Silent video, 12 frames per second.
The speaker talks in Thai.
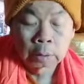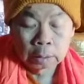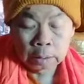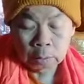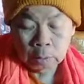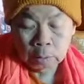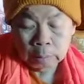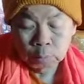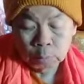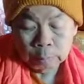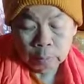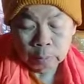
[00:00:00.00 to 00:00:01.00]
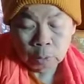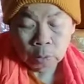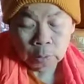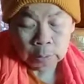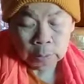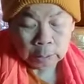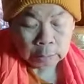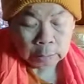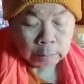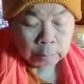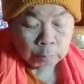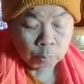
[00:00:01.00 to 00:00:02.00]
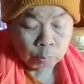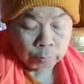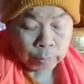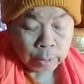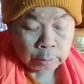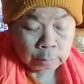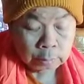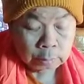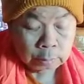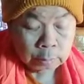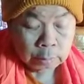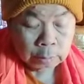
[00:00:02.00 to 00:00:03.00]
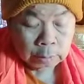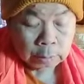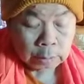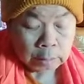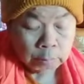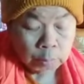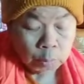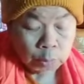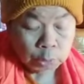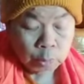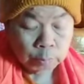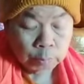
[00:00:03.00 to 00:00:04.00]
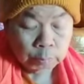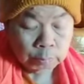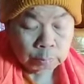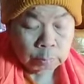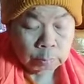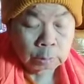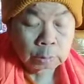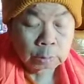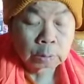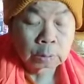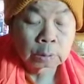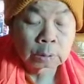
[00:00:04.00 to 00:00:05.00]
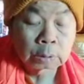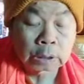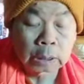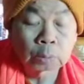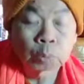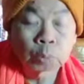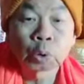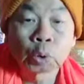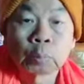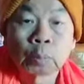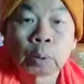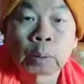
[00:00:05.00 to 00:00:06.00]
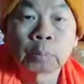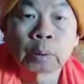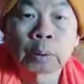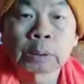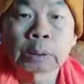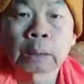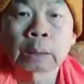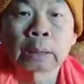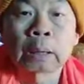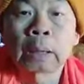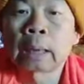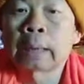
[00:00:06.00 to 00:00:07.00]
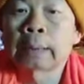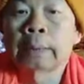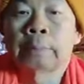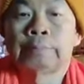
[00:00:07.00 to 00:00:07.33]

และขออำนวยพรแด่ท่านผู้ฟังท่านผู้ชม สาธุชนพุทธบริษัททั้งหลาย